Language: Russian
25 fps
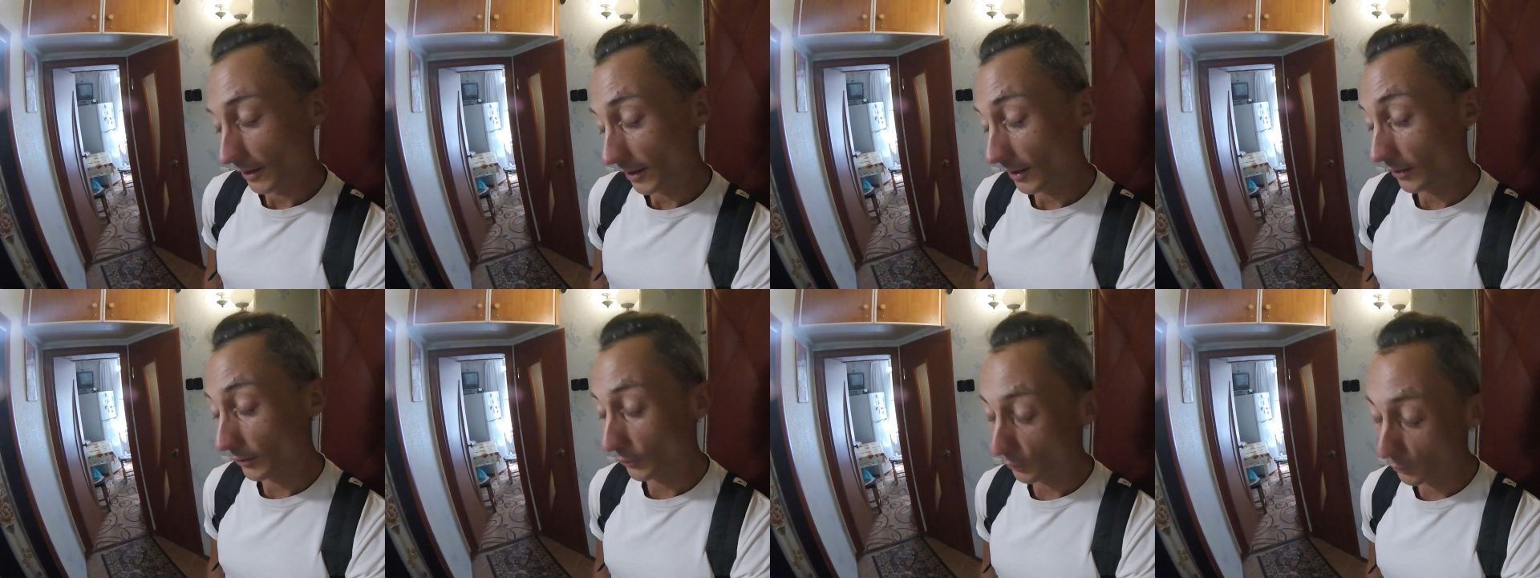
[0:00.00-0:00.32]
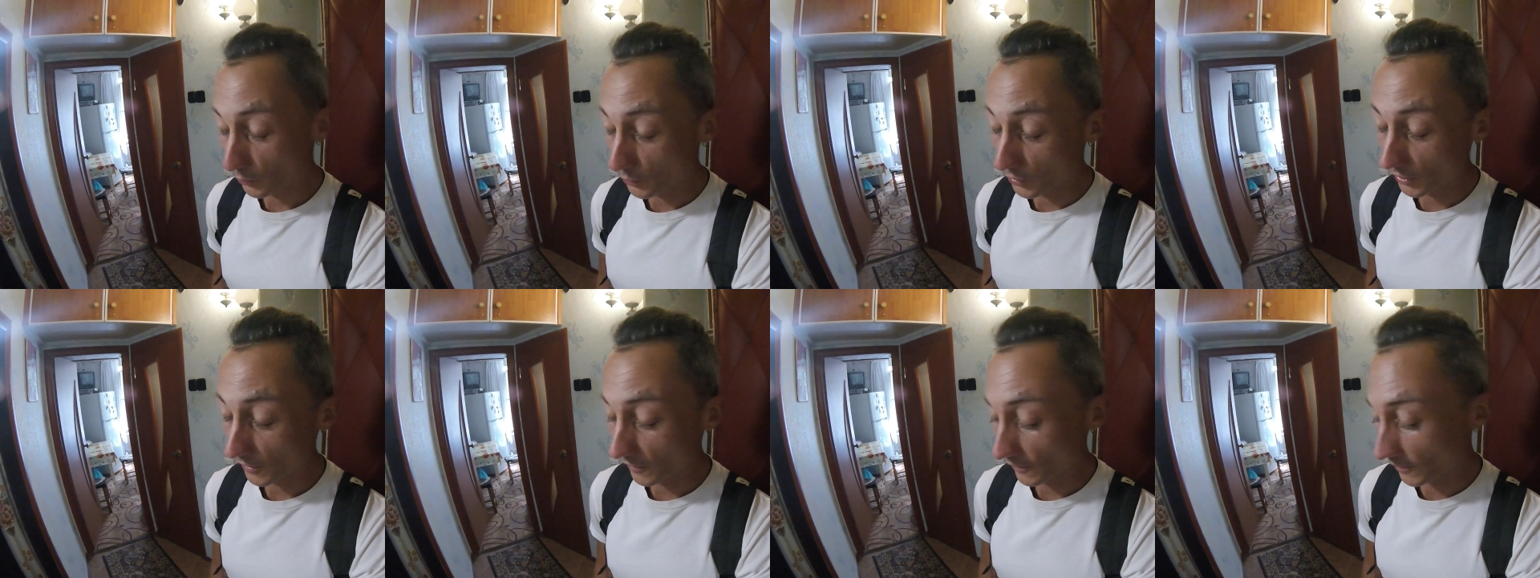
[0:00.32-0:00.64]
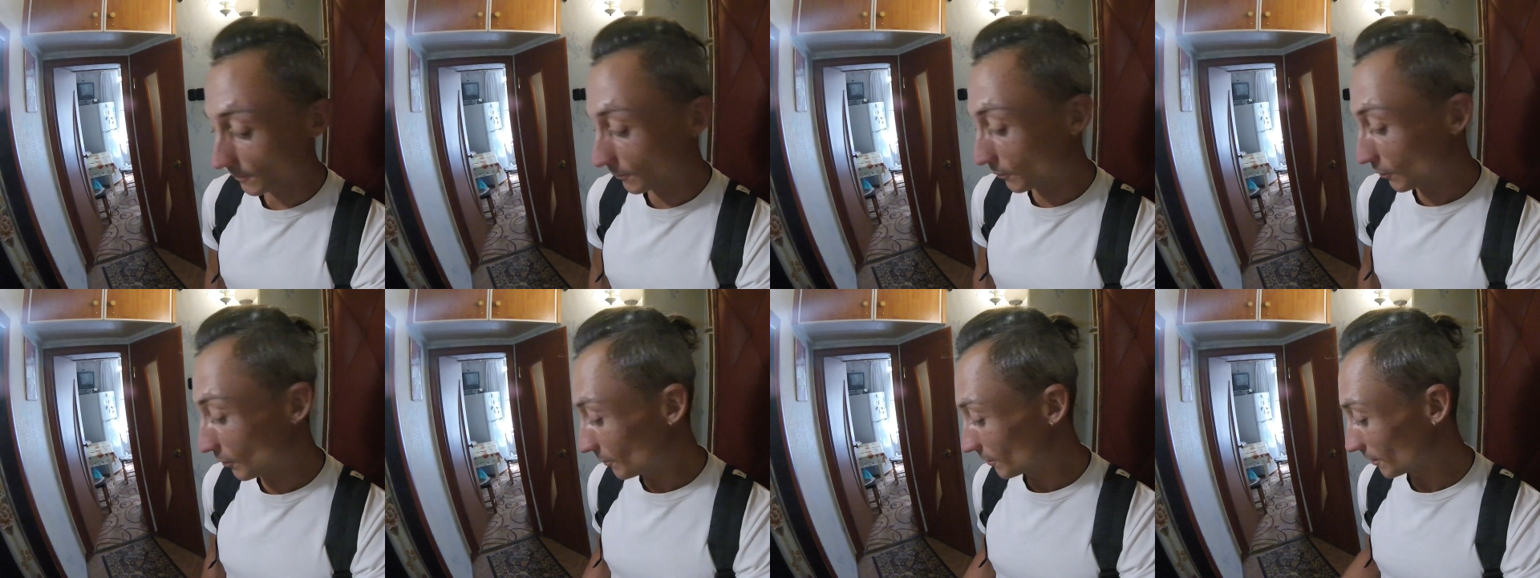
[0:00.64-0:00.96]
Нет, ну можно
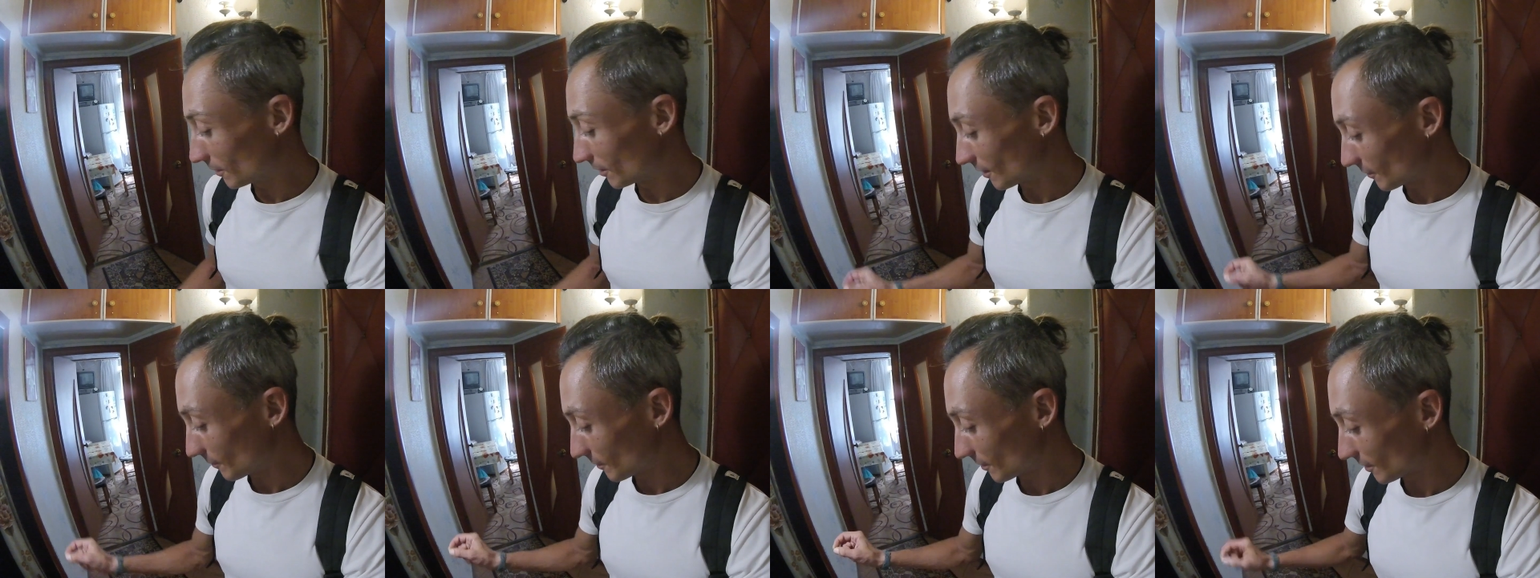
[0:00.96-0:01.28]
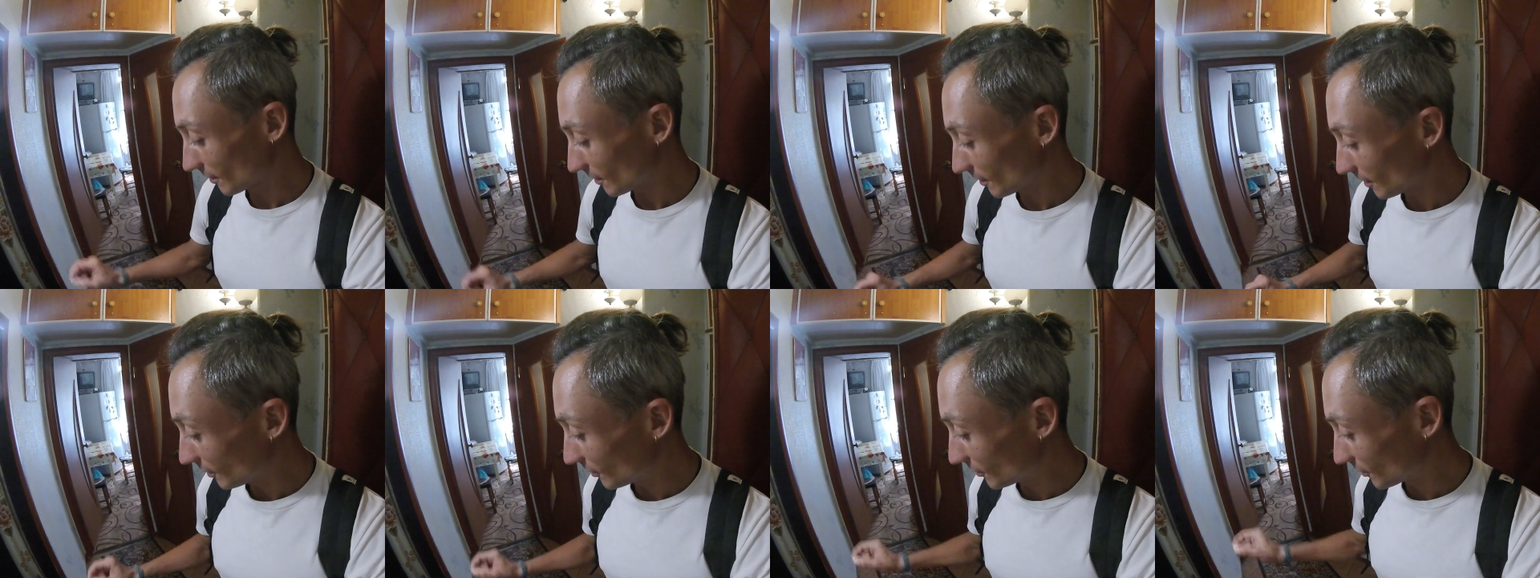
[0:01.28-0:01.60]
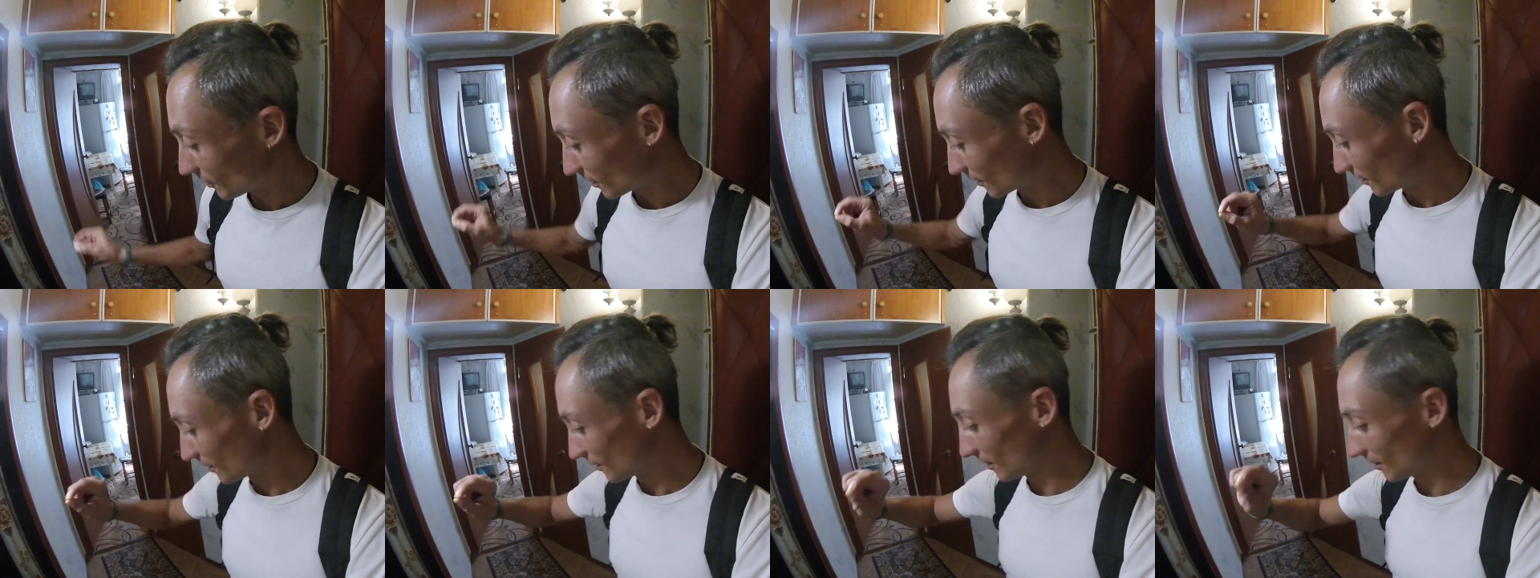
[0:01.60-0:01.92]
вспомнить, там
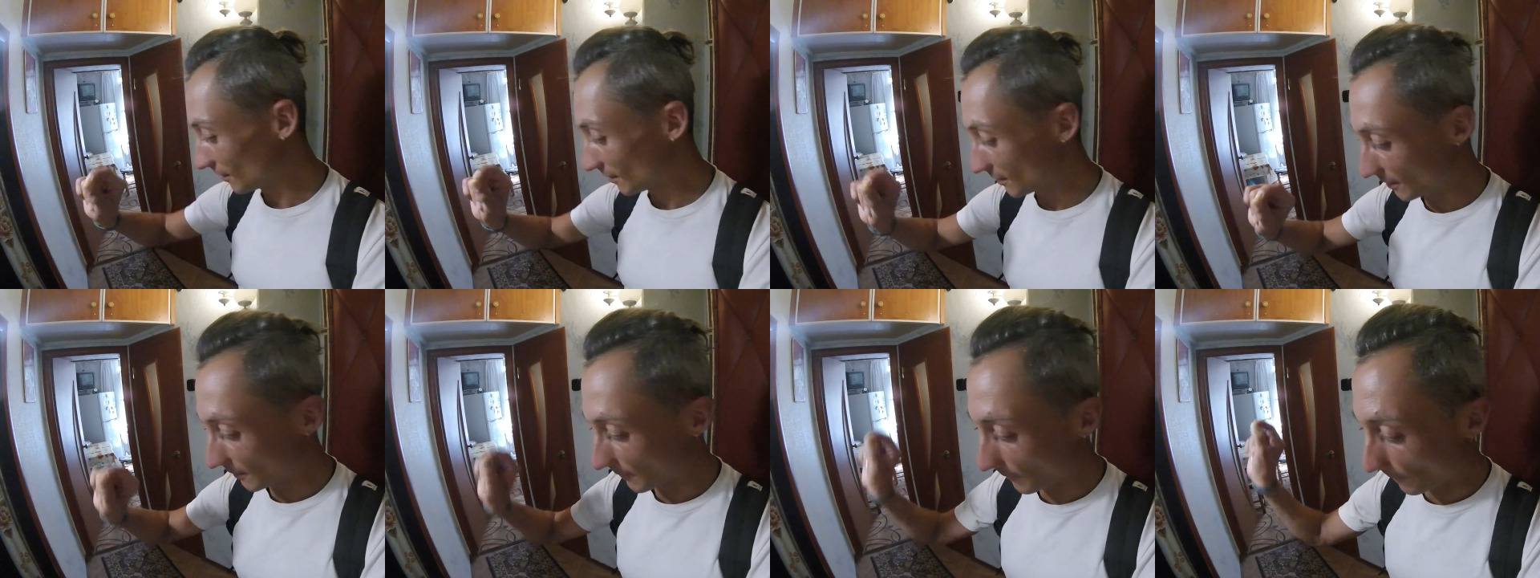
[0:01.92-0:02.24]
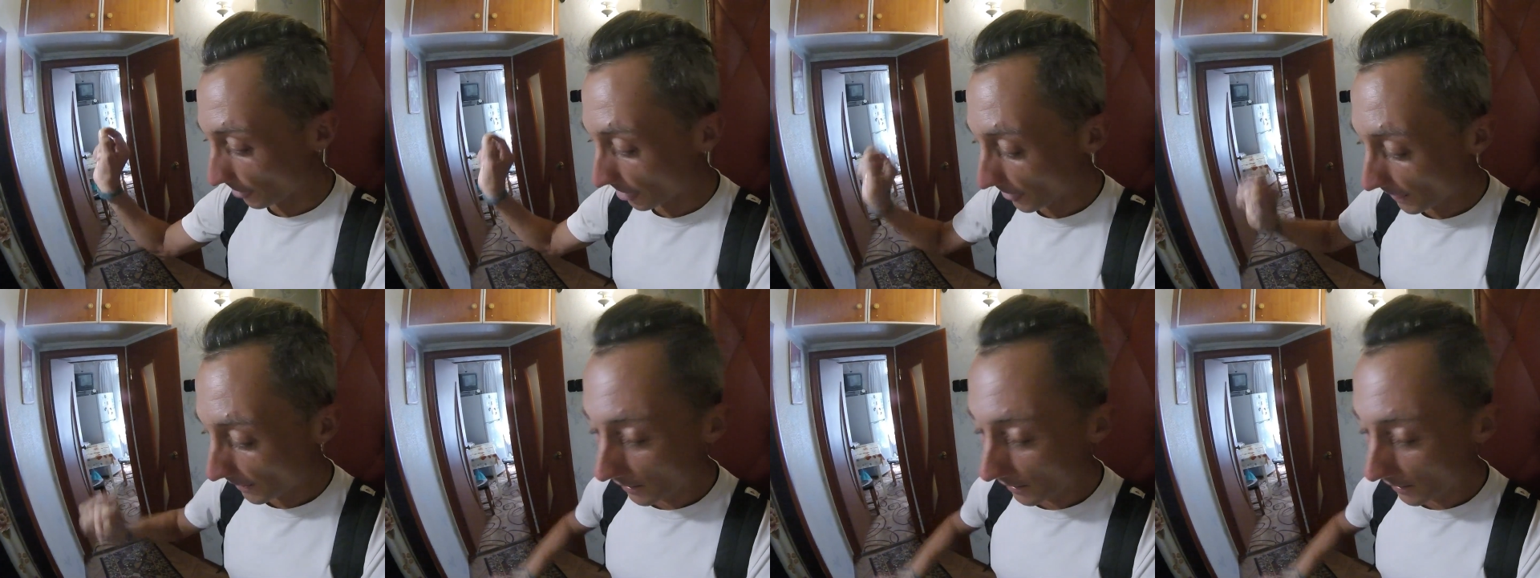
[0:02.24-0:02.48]
озадачиться, сесть там,